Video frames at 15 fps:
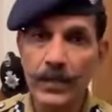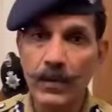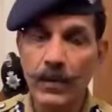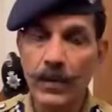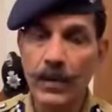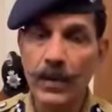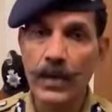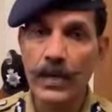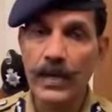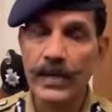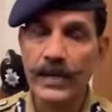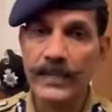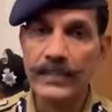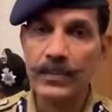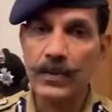
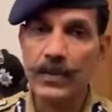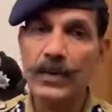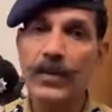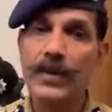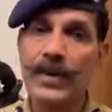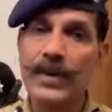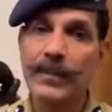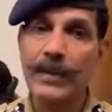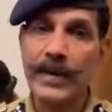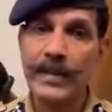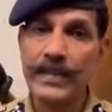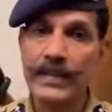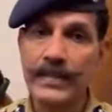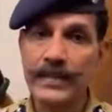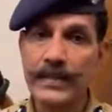உங்கள்கிட்ட சொல்லி உங்கள்
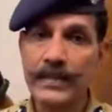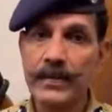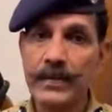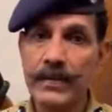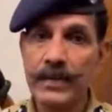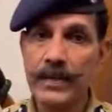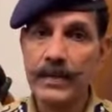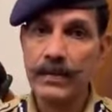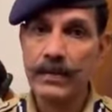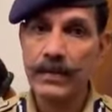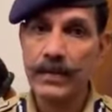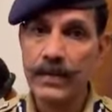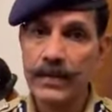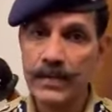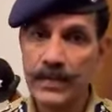பணத்தை
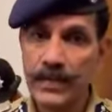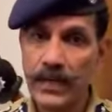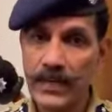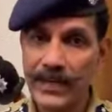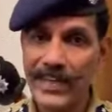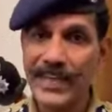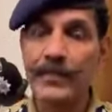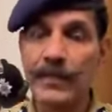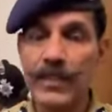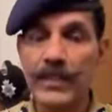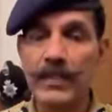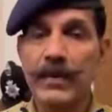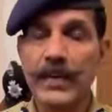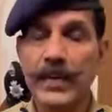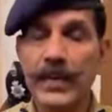அவங்க
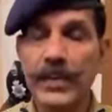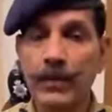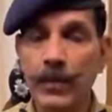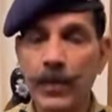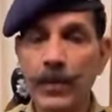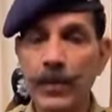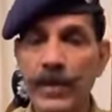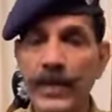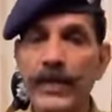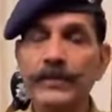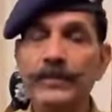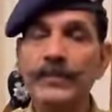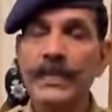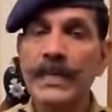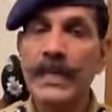கட்டாயப்படுத்தி வாங்கிட்டு போயிடுவாங்க
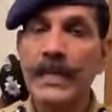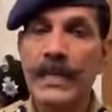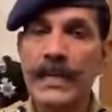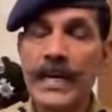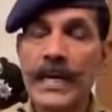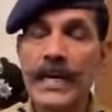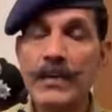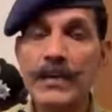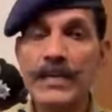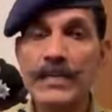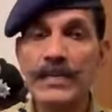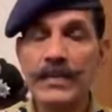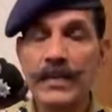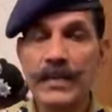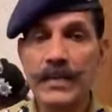
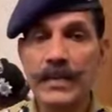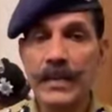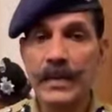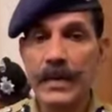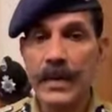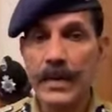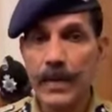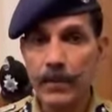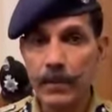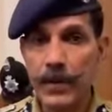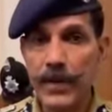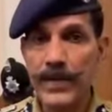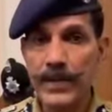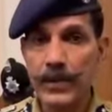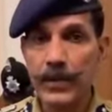எழுபது
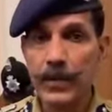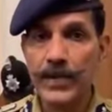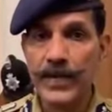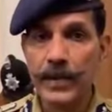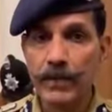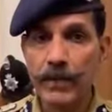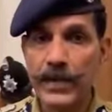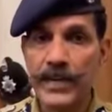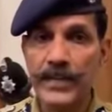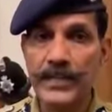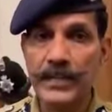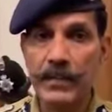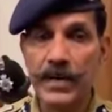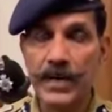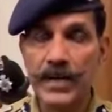கம்ப்ளைண்ட் இது போன்ற கம்ப்ளைண்ட்
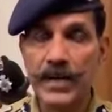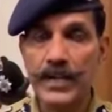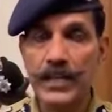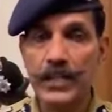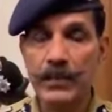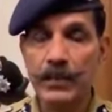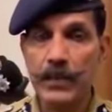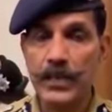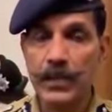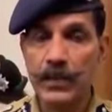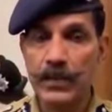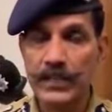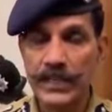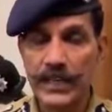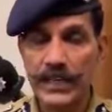தமிழ்நாட்டில் இருந்து மட்டும்
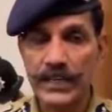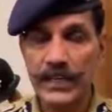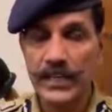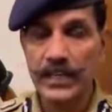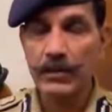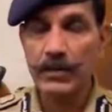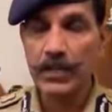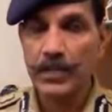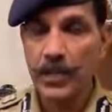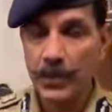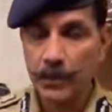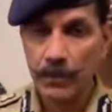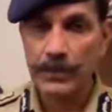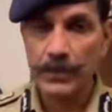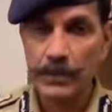வந்திருக்குது இந்த வருஷம்
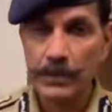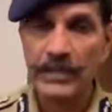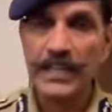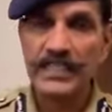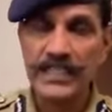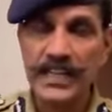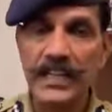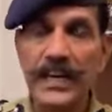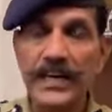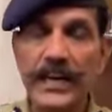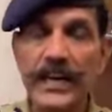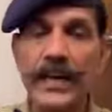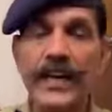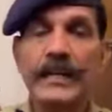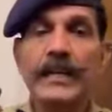இப்போ சமீபத்தில் சில
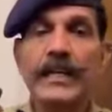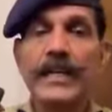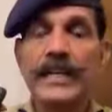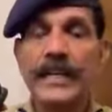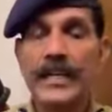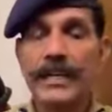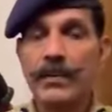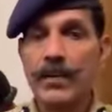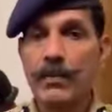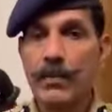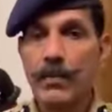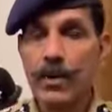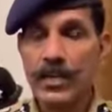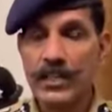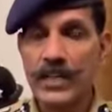நாட்களில் ரொம்ப
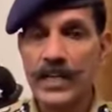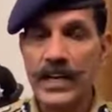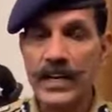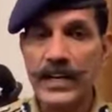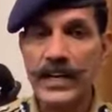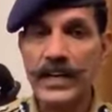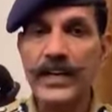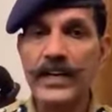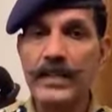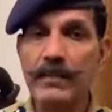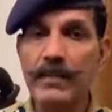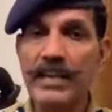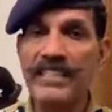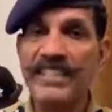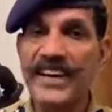உரச்சாராக இருங்க இந்த
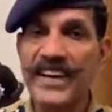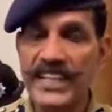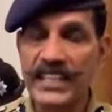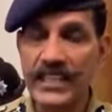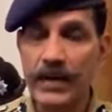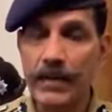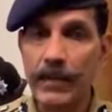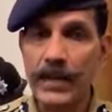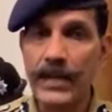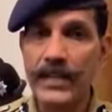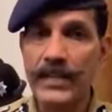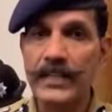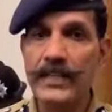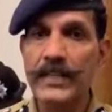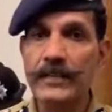மாதிரி ஃபெடாக்ஸ்
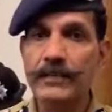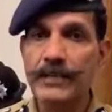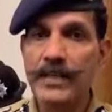கம்பெனிலேருந்து